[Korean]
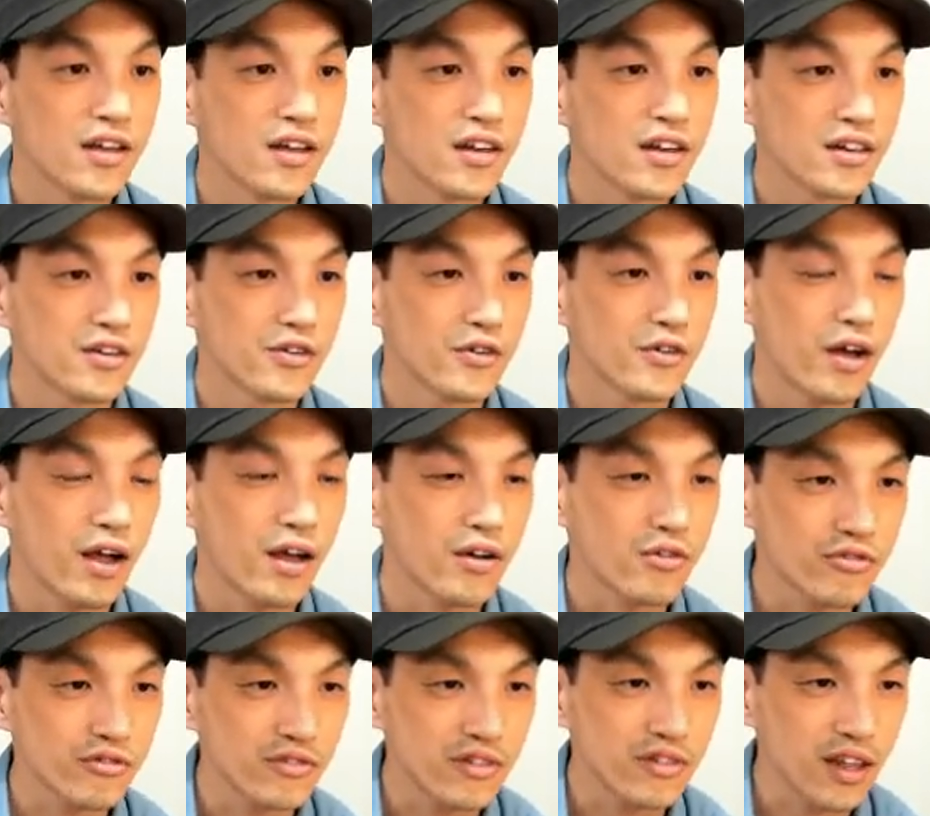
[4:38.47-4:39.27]
그리고
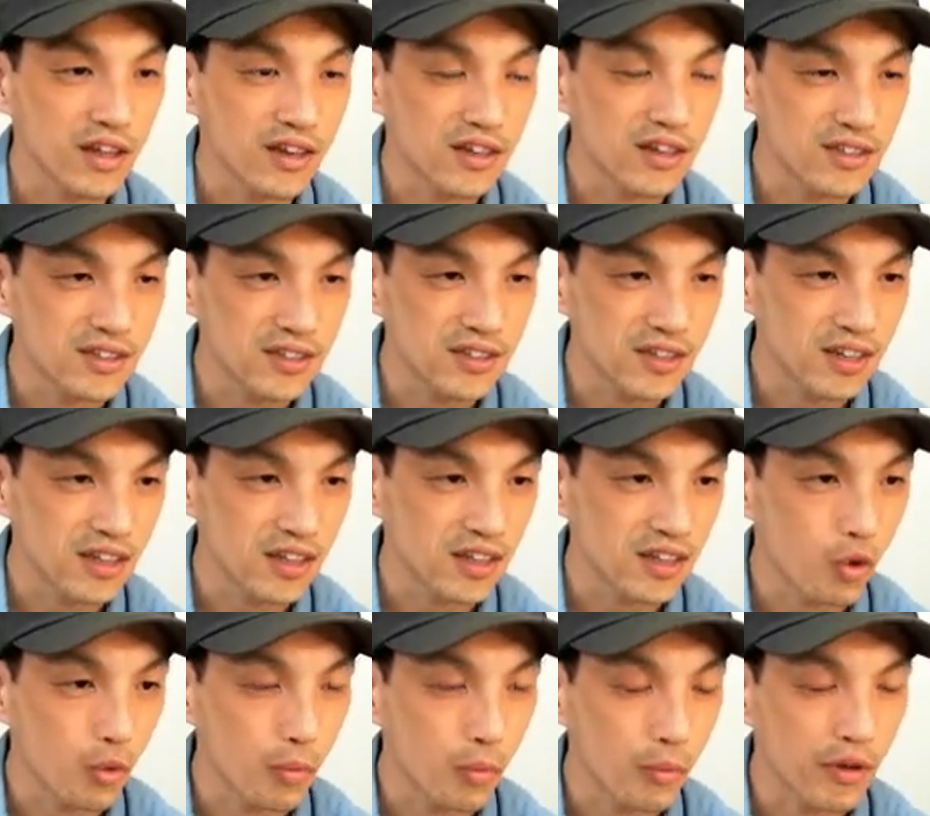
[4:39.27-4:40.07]
한 군데는
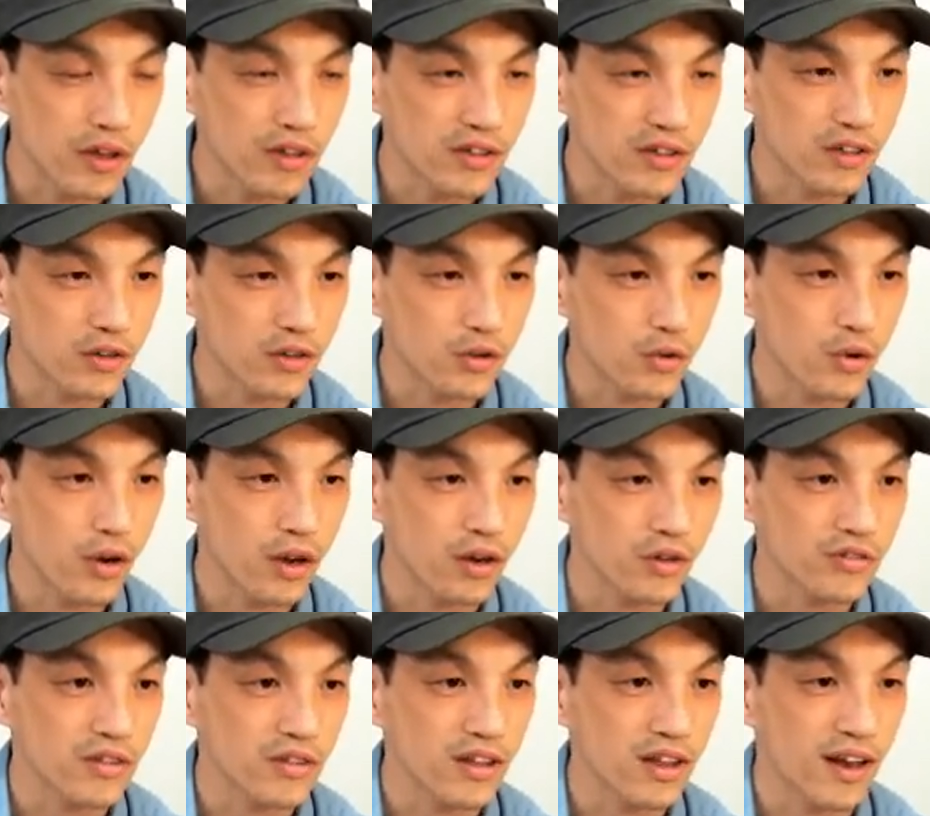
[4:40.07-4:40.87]
7이 곱해져 있고 한
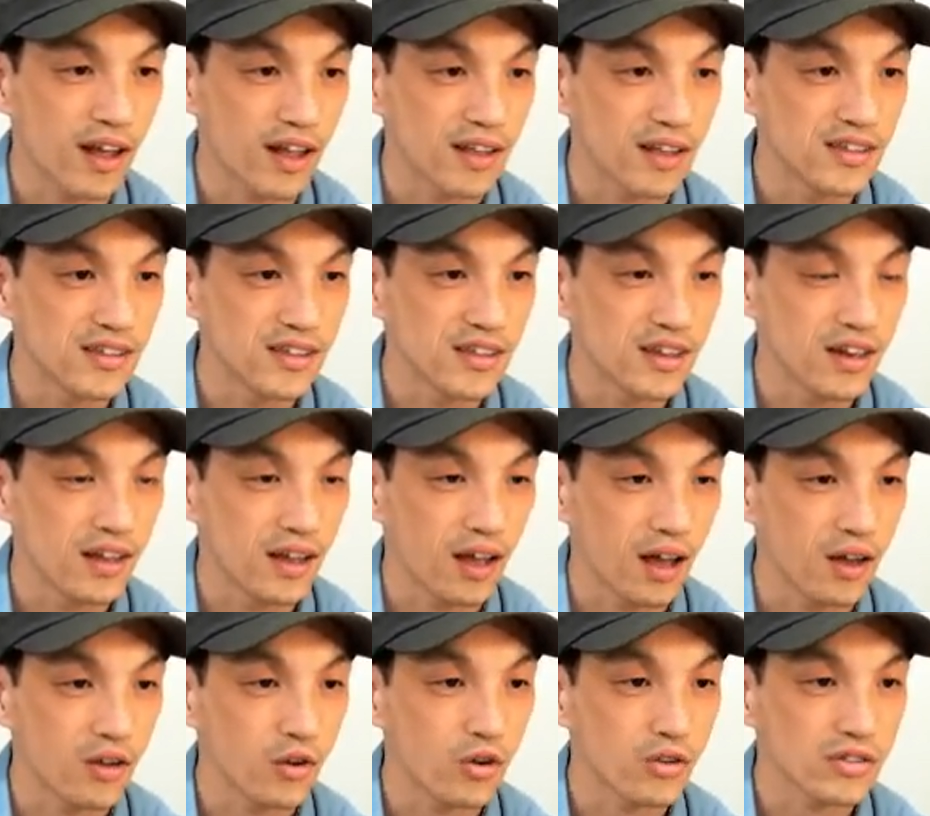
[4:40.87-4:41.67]
군데는 안 7,
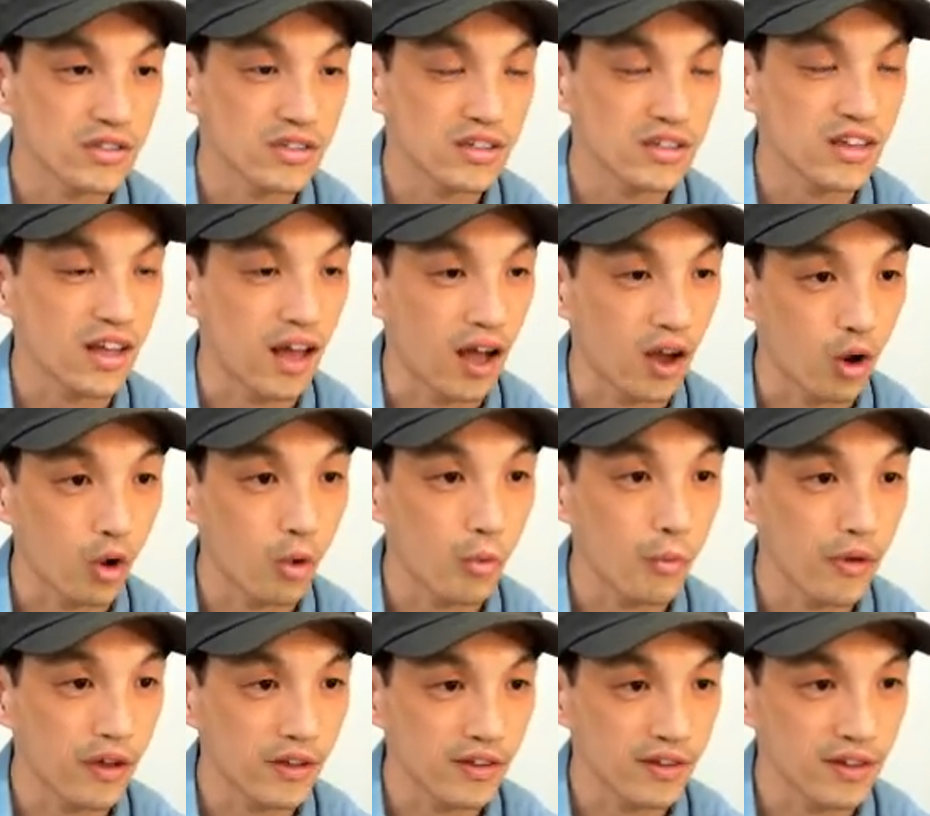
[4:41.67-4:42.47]
안, 7이 안
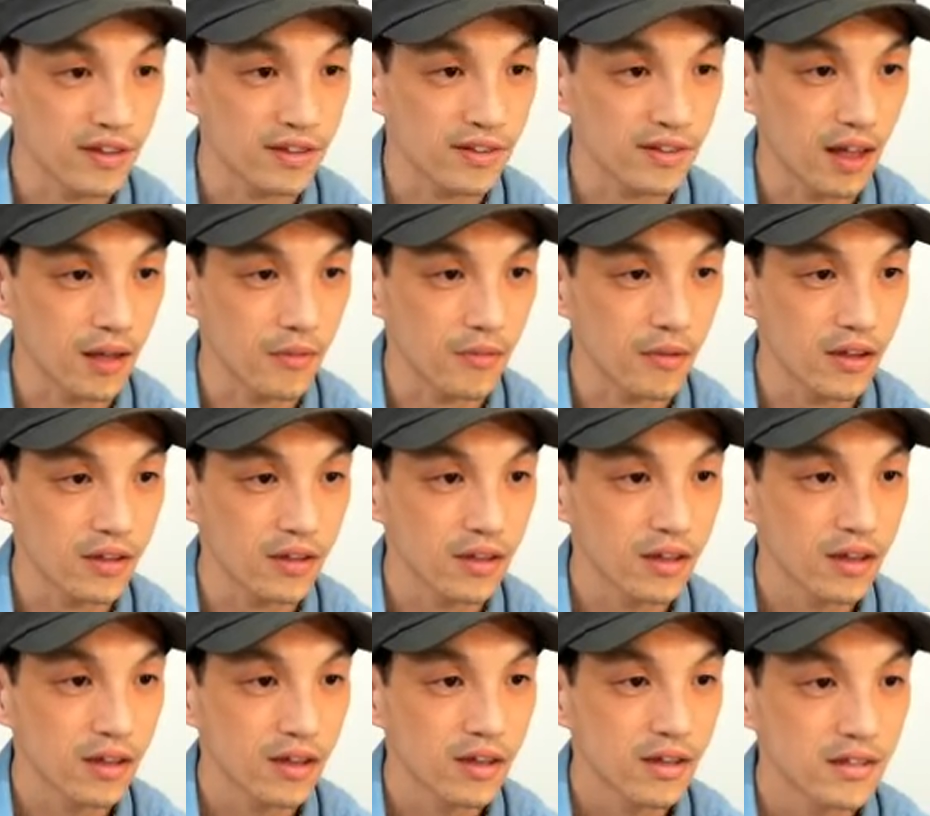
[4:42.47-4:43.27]
곱해져 있다면
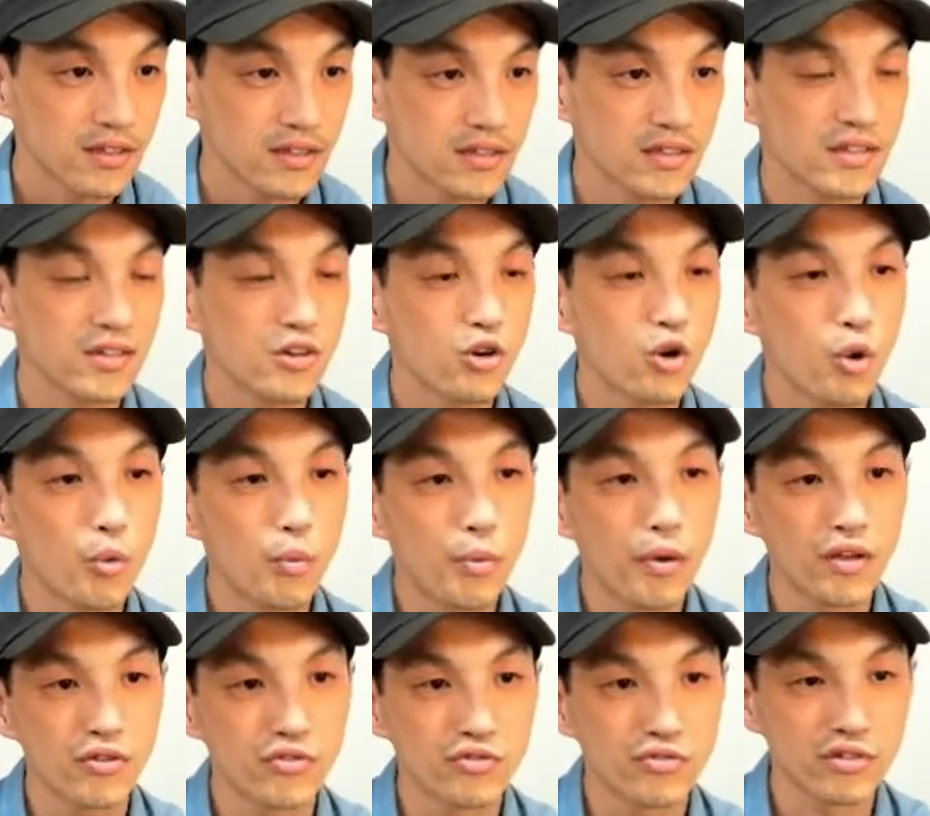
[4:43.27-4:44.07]
7을
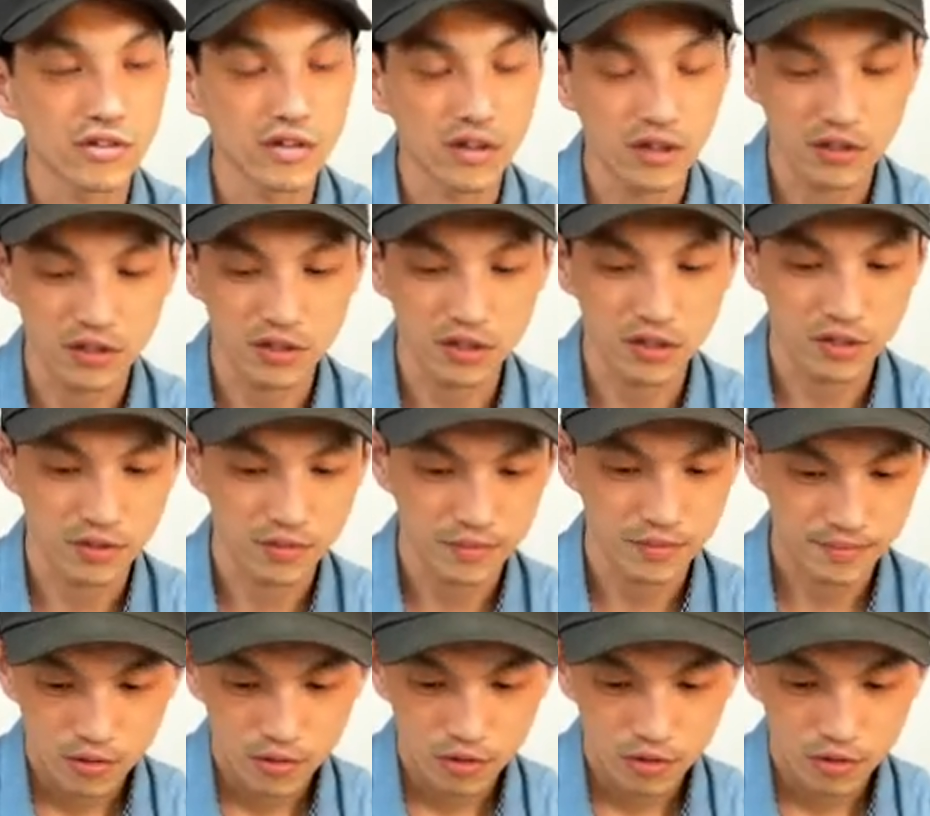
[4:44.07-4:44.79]
곱해주는 거죠.